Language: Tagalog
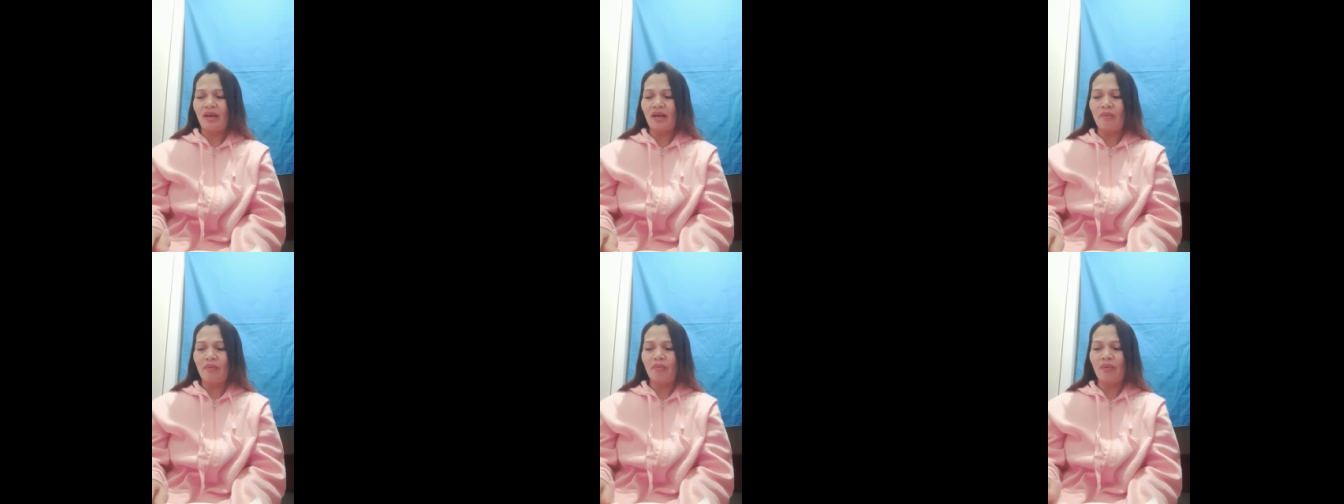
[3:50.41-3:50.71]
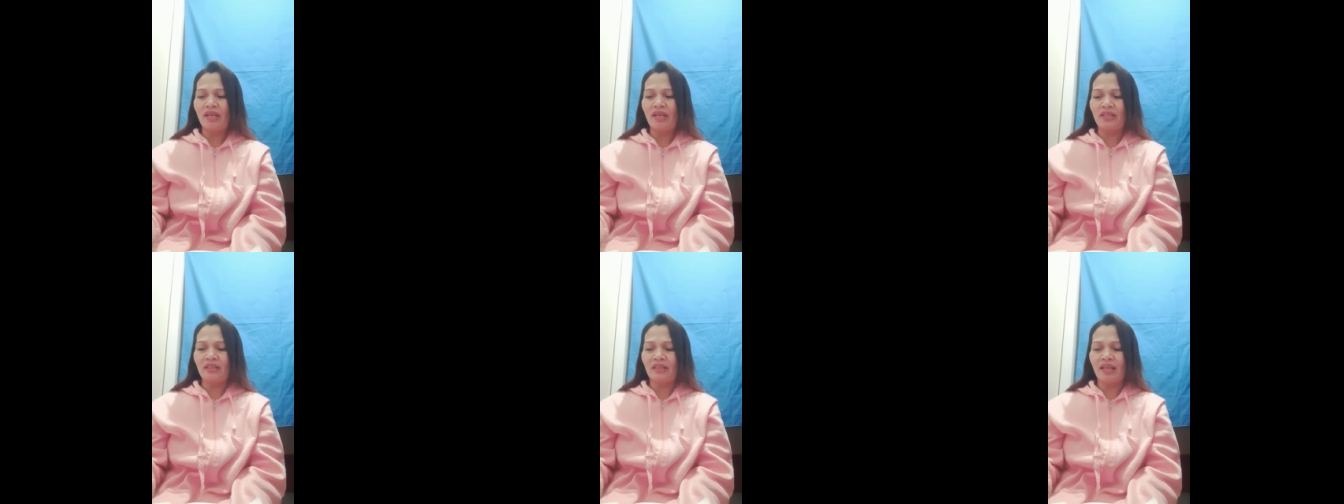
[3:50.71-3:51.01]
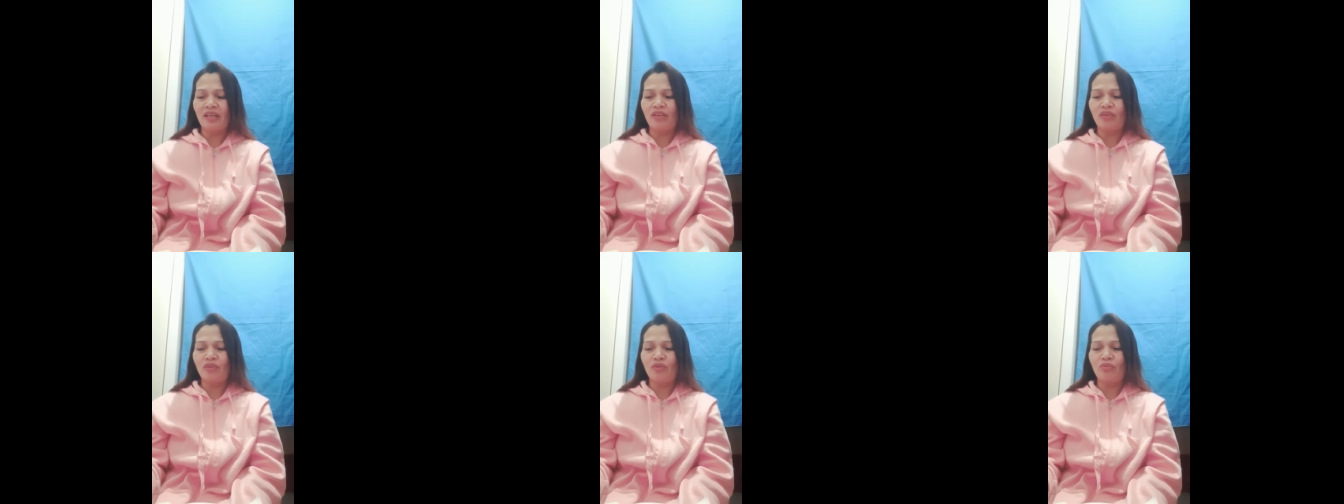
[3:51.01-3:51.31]
kapag
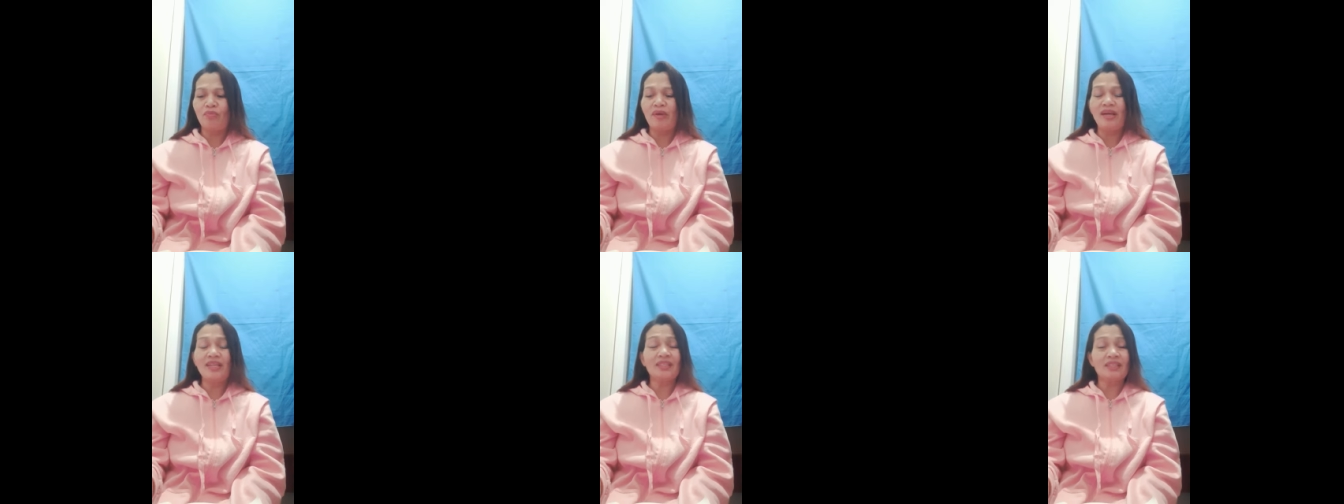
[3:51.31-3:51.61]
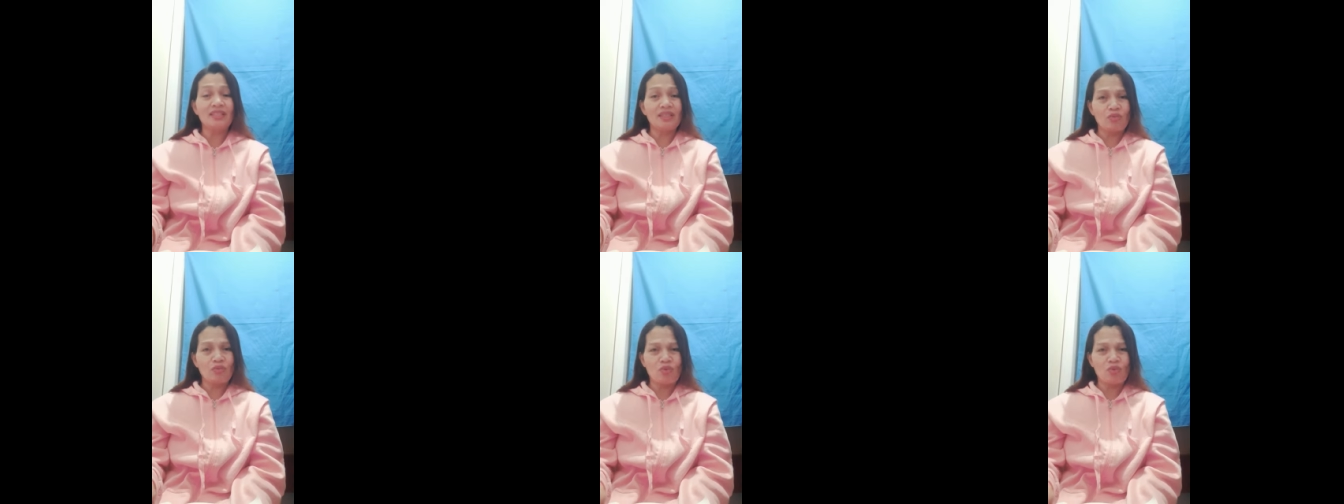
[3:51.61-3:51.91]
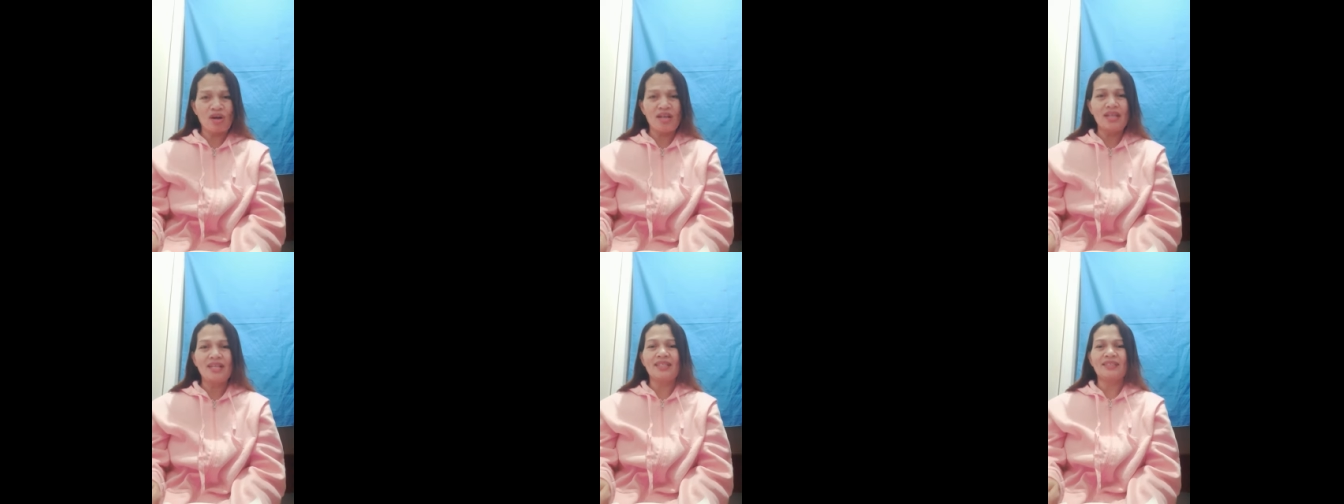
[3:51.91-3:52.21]
tayo'y
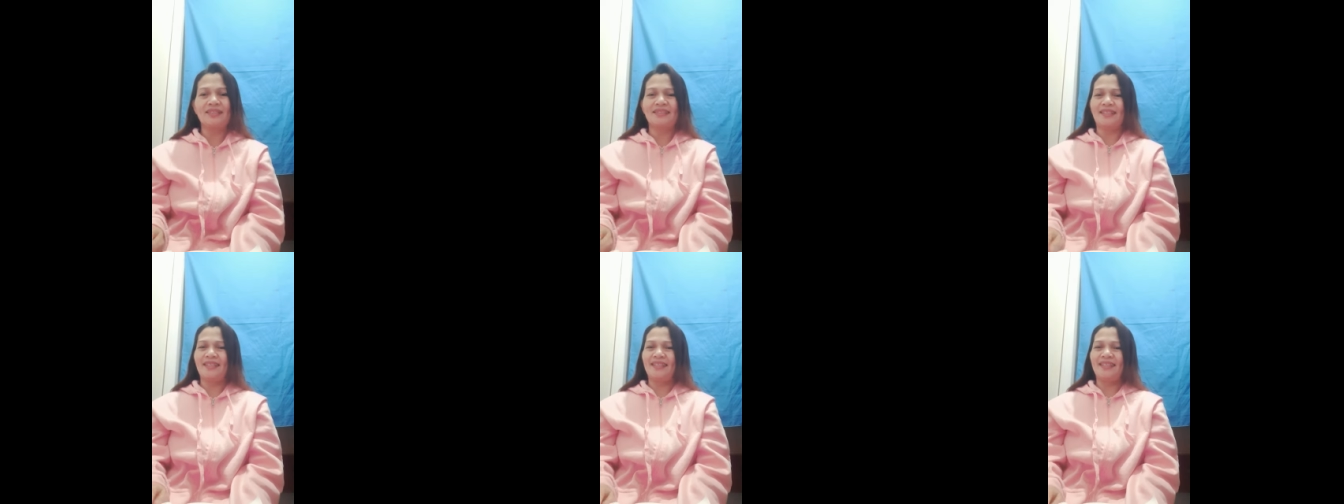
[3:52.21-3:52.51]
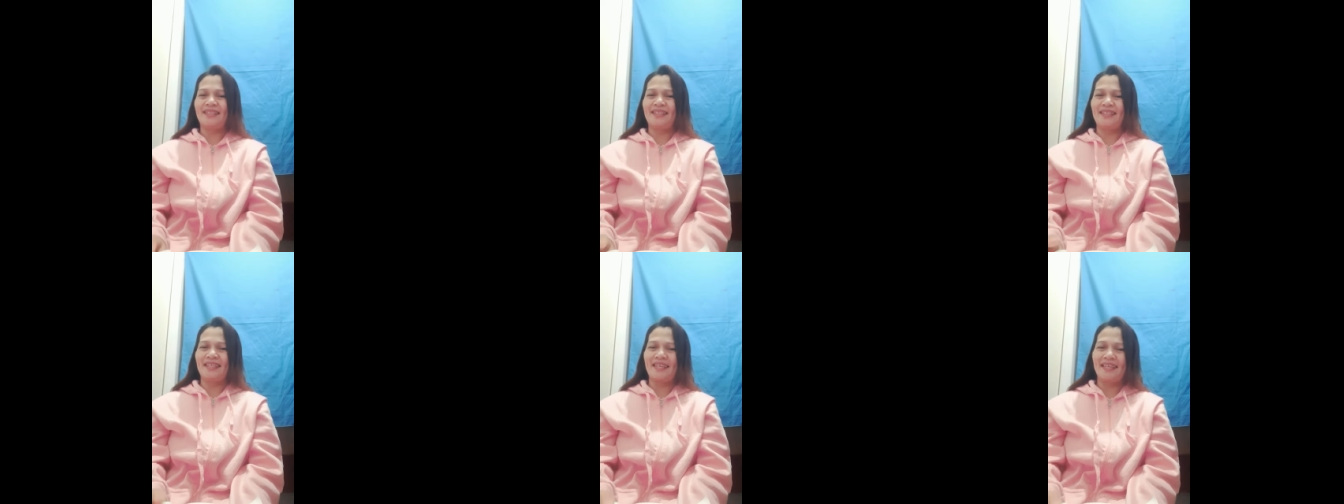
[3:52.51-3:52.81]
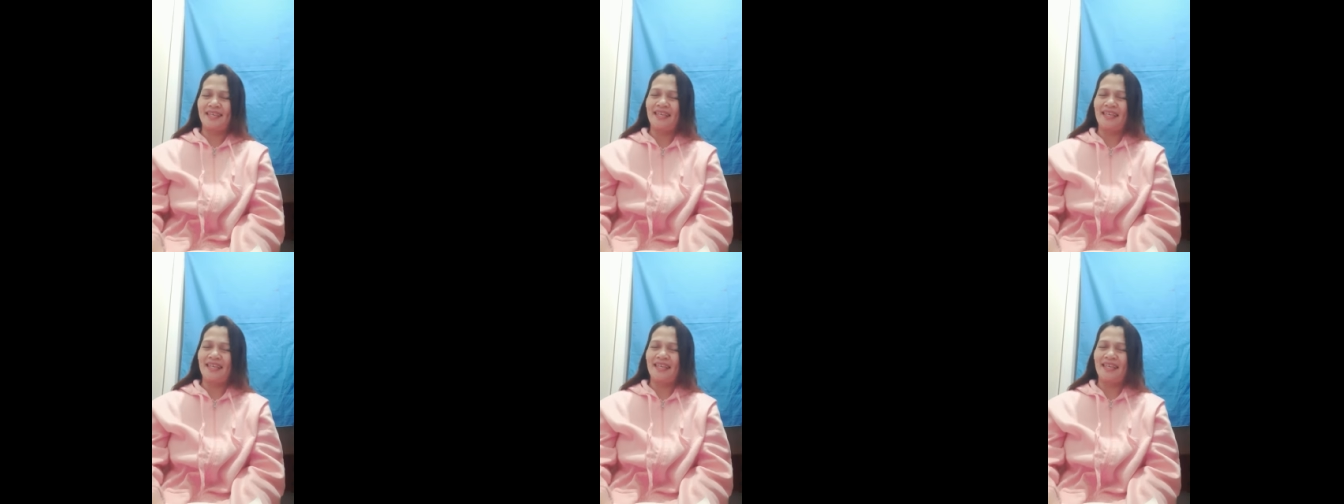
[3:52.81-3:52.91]
magtiwala sa Kanya.